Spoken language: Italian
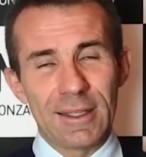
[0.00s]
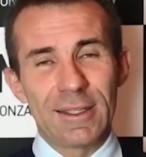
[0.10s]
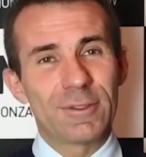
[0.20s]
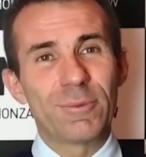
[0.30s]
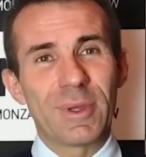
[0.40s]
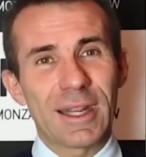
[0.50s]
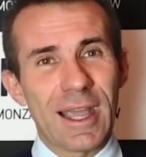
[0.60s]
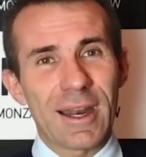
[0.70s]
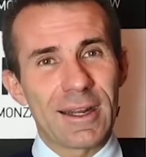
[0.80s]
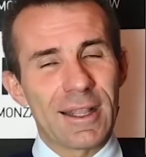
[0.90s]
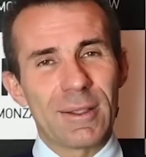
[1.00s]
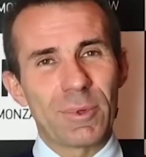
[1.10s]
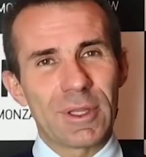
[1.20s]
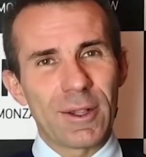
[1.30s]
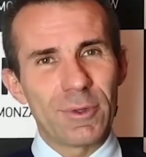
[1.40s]
le supercar grandi
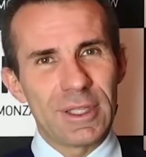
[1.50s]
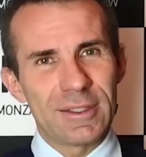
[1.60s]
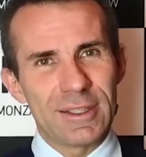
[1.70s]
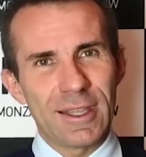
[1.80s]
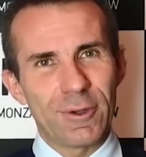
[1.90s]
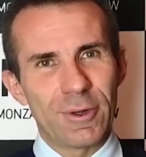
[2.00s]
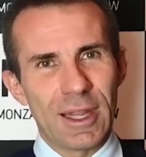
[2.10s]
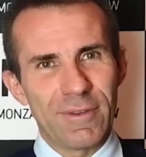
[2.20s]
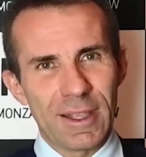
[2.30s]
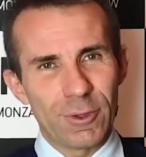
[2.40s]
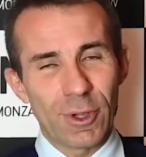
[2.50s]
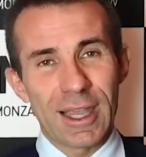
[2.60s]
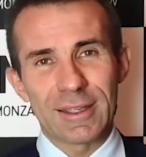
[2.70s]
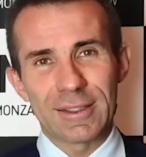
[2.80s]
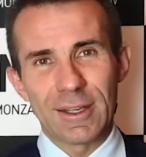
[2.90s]
protagoniste con l'evento
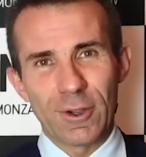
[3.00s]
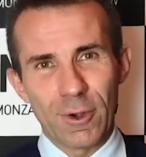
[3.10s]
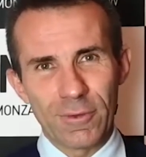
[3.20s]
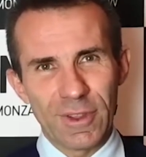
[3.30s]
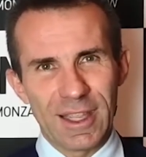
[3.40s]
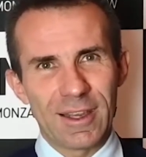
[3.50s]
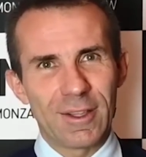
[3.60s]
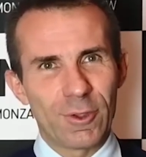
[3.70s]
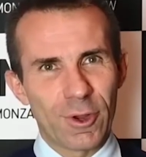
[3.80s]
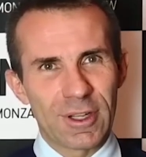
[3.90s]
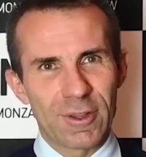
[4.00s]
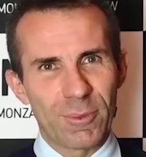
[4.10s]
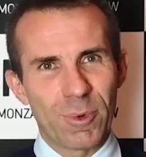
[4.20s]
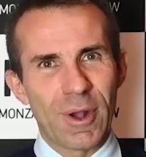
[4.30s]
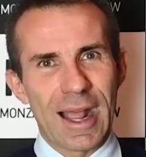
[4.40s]
Cars and Coffee che ritorna
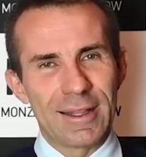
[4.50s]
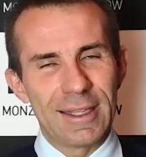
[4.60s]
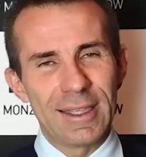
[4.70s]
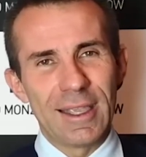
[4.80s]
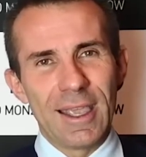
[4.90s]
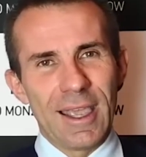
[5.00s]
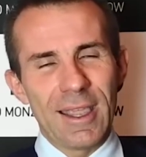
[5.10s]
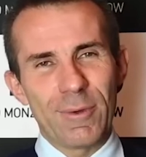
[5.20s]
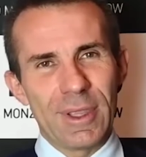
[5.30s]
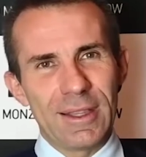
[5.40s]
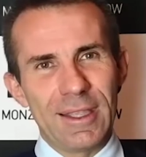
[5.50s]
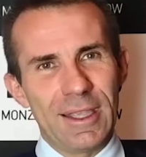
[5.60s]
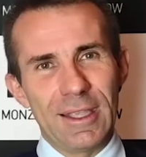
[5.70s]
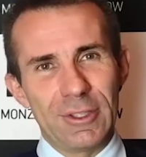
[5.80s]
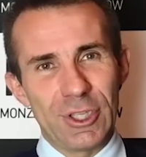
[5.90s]
dopo anni e
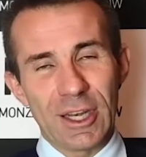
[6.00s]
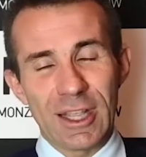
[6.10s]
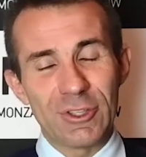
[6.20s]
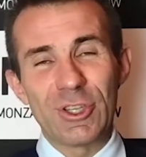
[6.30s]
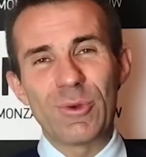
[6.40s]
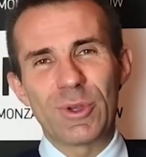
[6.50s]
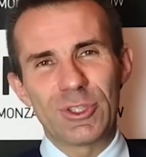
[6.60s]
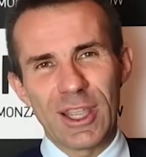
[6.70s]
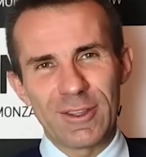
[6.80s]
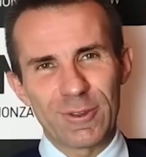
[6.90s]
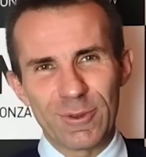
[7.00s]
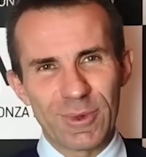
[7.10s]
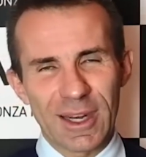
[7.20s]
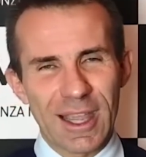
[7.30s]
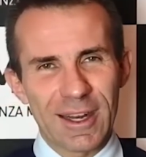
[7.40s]
quindi circa 500
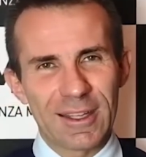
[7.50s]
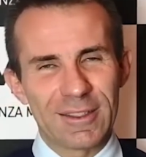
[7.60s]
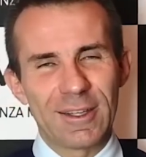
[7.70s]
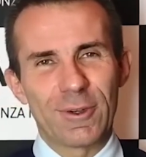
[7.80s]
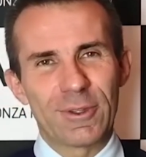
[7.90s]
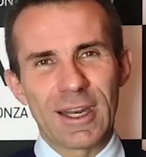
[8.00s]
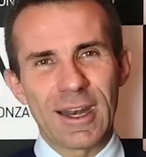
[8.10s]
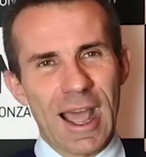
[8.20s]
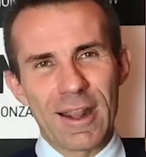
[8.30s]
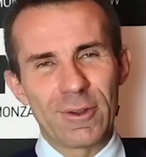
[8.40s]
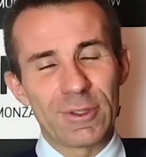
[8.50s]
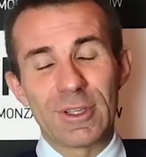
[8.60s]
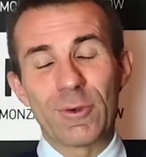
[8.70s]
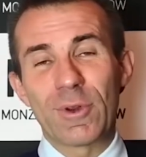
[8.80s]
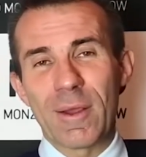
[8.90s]
supercar che si incontreranno e
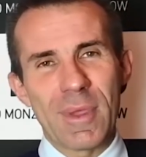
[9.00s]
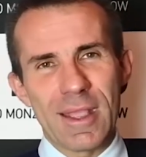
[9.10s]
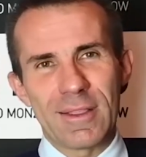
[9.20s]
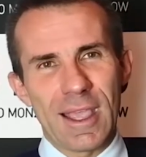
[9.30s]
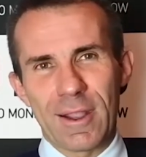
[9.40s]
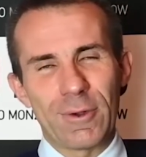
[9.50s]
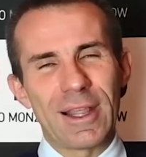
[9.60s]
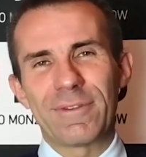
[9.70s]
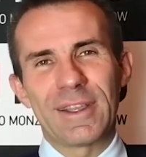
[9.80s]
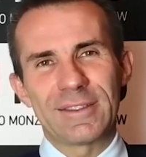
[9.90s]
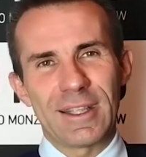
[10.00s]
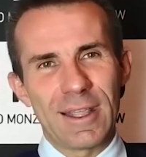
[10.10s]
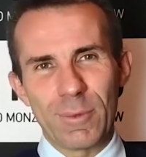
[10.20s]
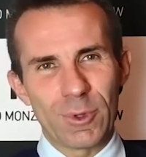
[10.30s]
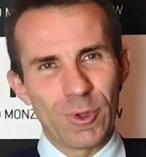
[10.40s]
sicuramente ecco, la festa
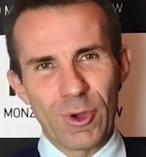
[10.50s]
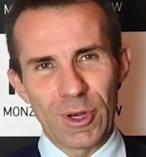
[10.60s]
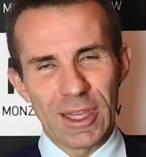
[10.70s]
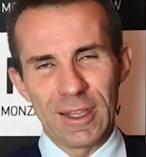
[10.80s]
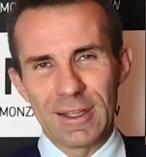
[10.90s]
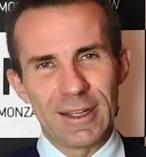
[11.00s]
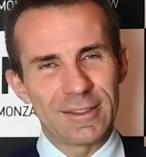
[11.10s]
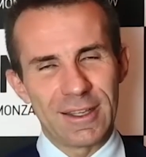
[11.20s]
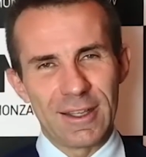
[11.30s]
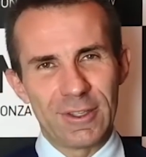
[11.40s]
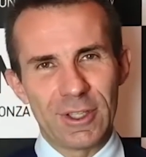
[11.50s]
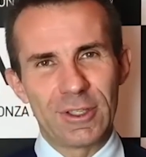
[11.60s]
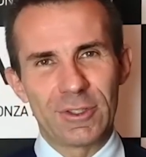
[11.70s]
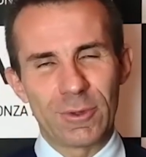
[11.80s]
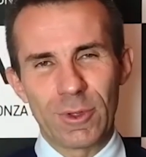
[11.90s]
dei motori dal 16 al
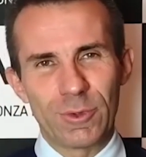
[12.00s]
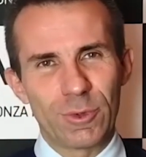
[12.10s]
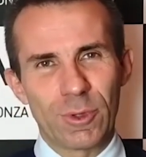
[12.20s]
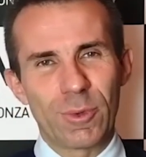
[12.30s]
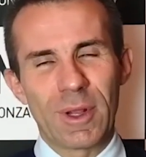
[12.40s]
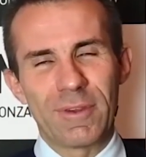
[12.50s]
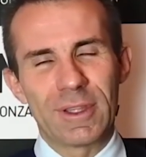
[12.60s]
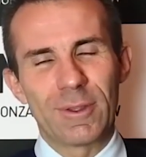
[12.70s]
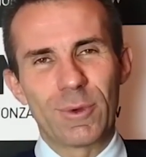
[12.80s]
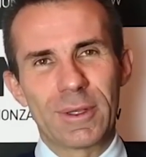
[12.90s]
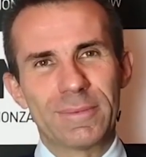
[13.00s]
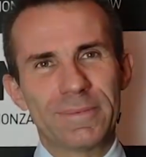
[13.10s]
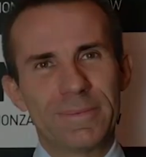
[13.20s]
19 giugno 2022.